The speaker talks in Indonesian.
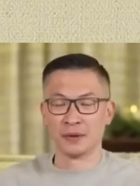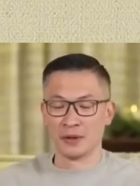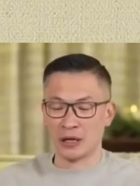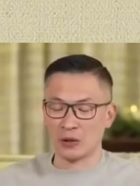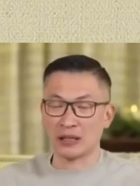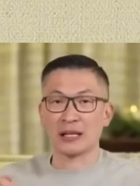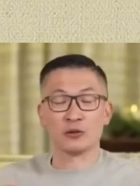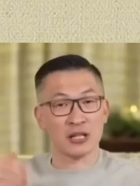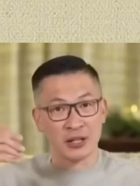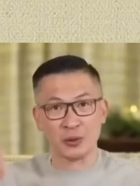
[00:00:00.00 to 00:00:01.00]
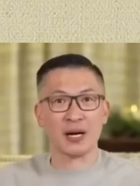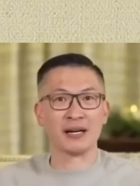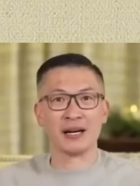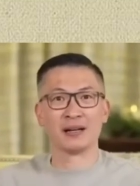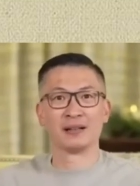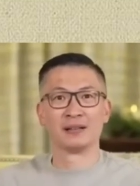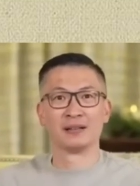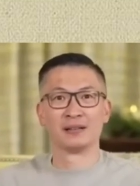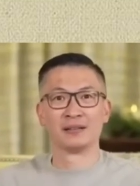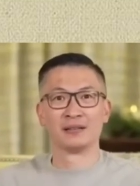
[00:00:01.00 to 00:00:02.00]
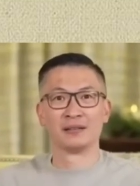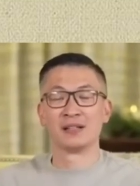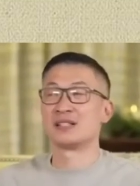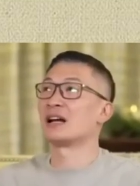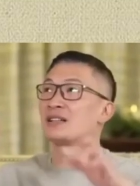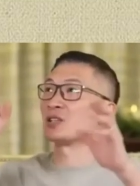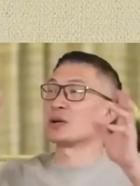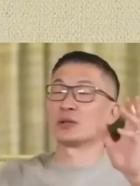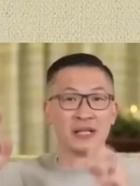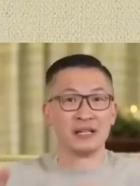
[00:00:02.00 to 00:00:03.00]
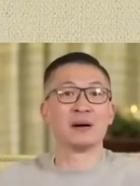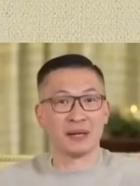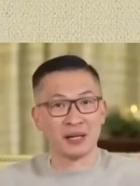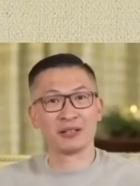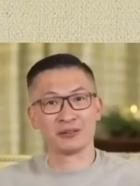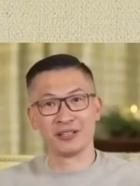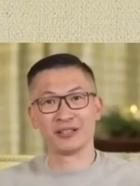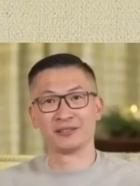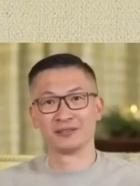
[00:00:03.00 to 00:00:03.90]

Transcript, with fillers: Kalau kita itu cari Tuhan ya, segala sesuatu indah pada waktunya.